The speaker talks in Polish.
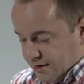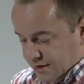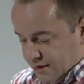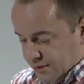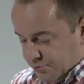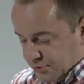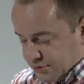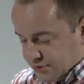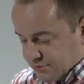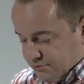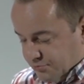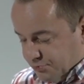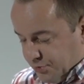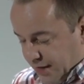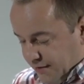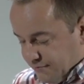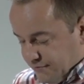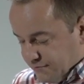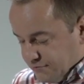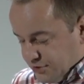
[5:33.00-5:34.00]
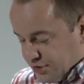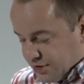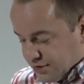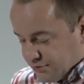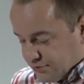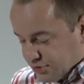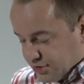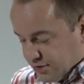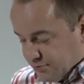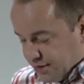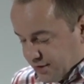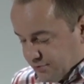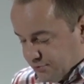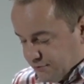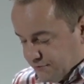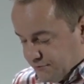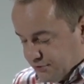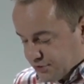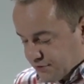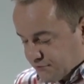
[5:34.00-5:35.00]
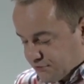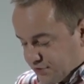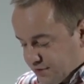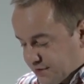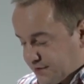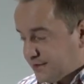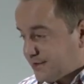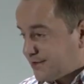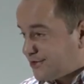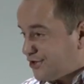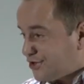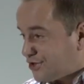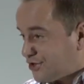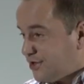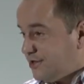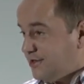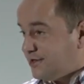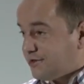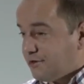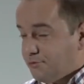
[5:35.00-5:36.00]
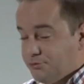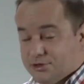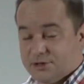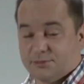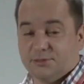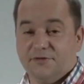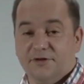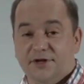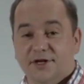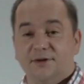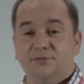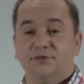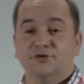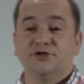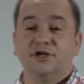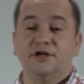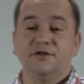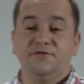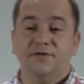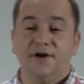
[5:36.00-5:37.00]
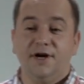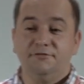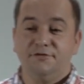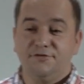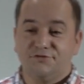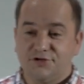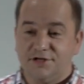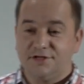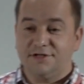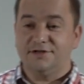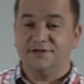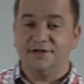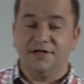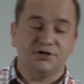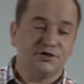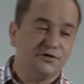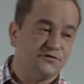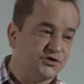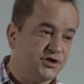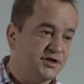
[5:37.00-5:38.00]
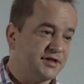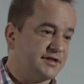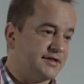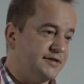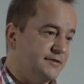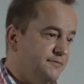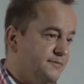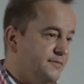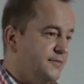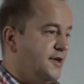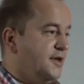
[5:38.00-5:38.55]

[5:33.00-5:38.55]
Apostoł Paweł w liście do Rzymian mówi, że wszyscy zgrzeszyli, są pozbawienia Bożej chwały. Wszyscy to znaczy wszyscy.